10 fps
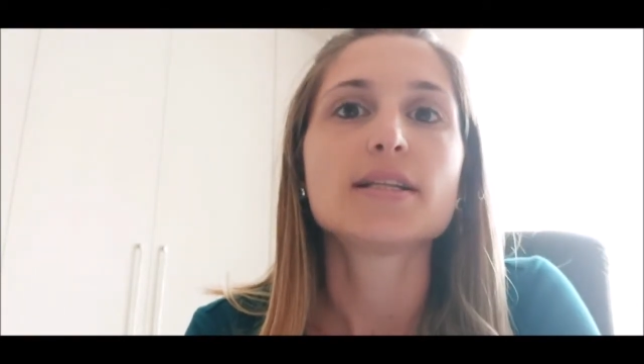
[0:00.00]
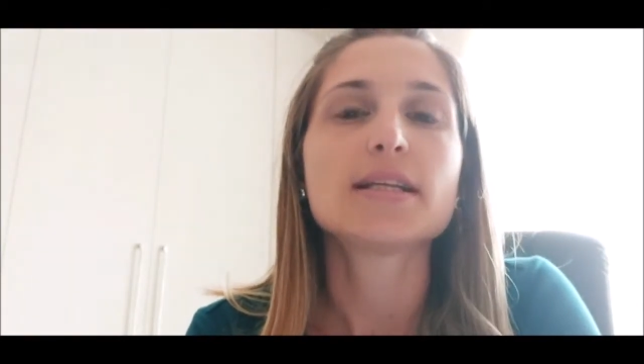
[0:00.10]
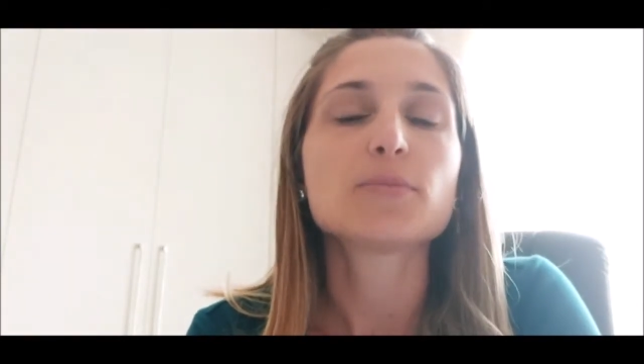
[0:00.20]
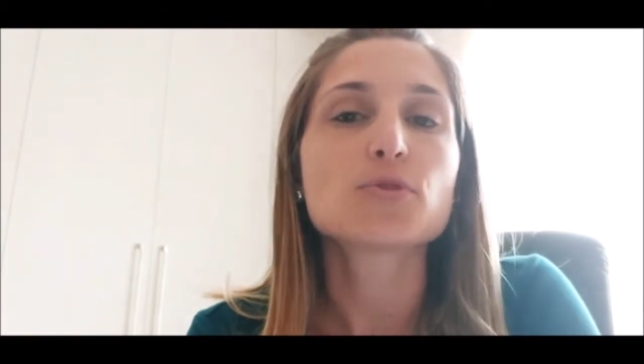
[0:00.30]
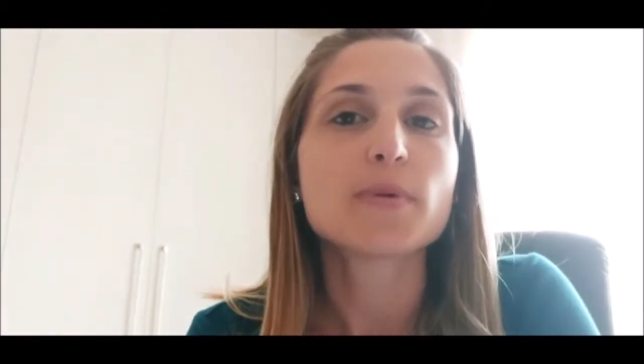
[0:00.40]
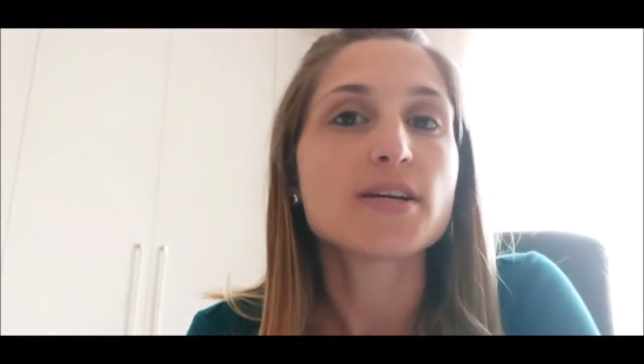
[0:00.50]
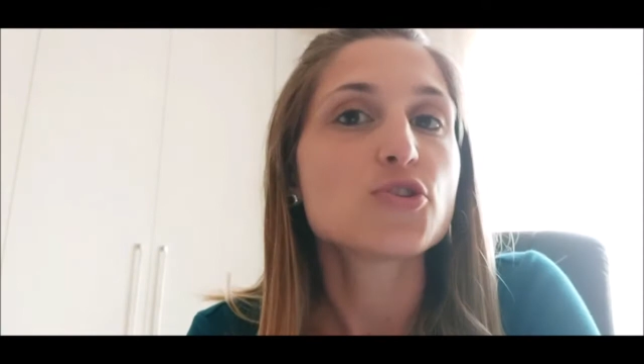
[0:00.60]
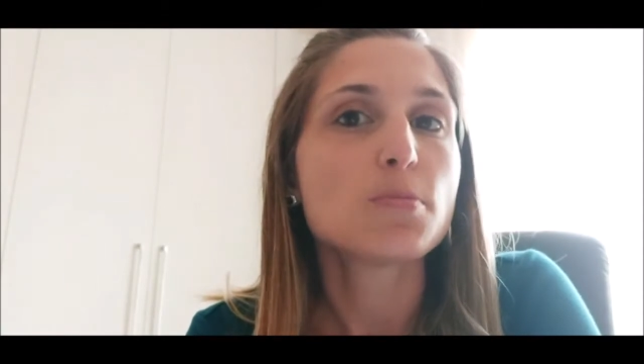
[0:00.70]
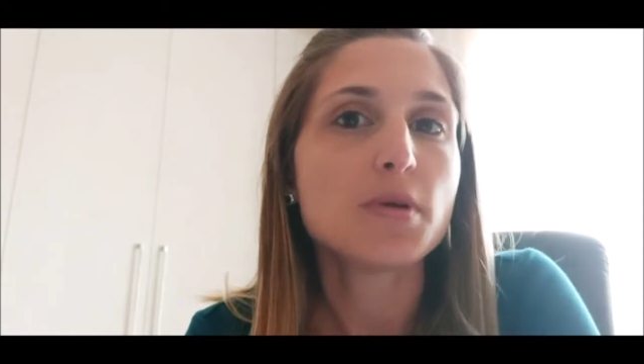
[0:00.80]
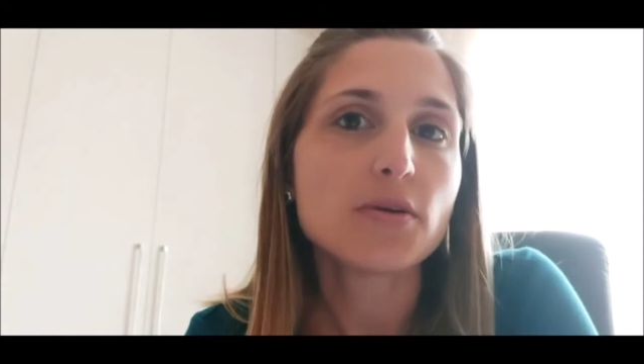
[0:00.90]
Temos mais
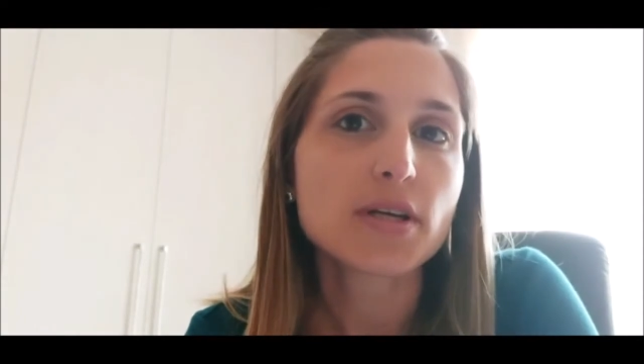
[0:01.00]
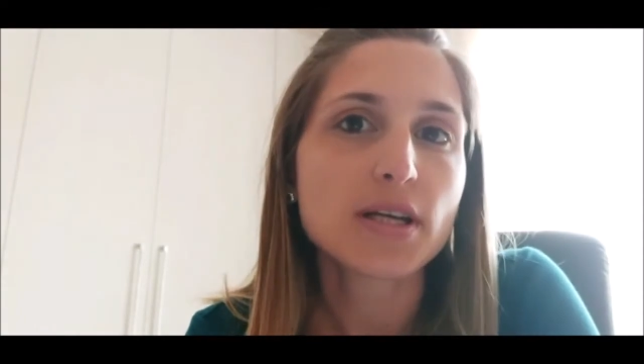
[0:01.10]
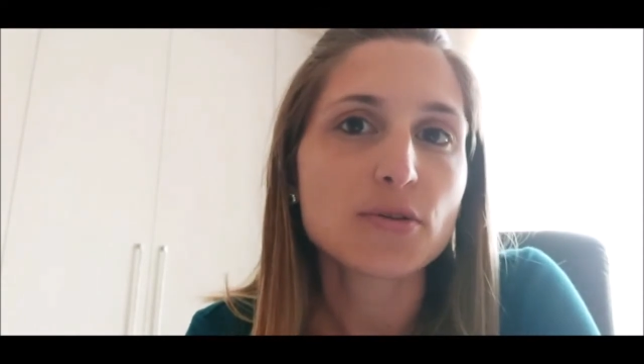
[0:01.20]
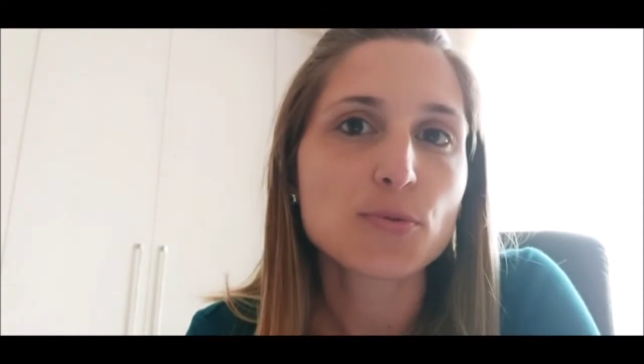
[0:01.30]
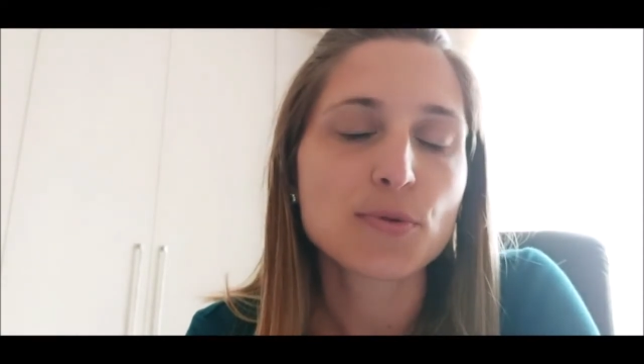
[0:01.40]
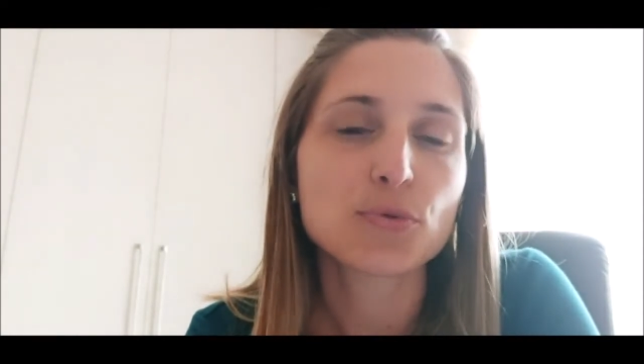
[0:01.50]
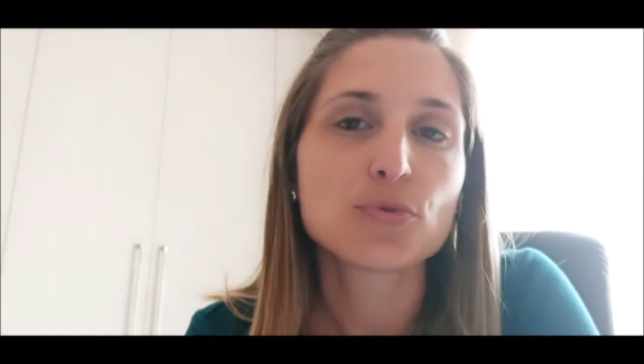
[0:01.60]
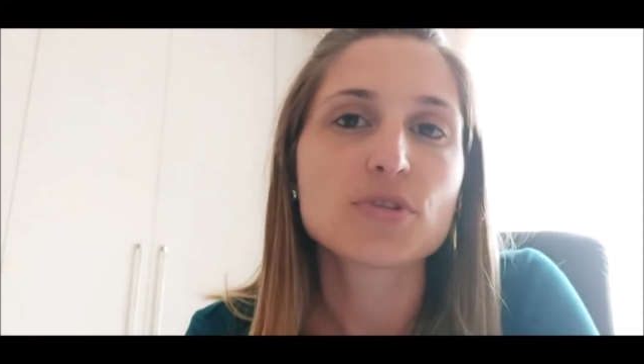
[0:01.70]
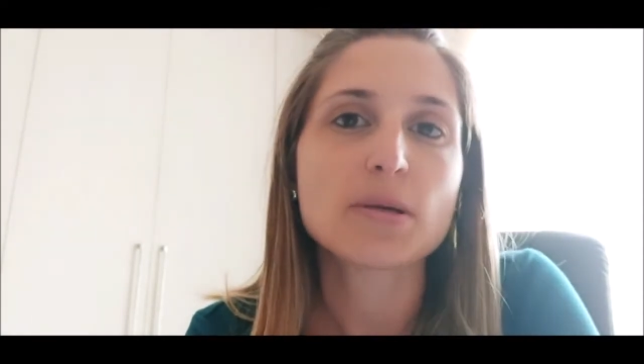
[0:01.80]
de 1.500 produtos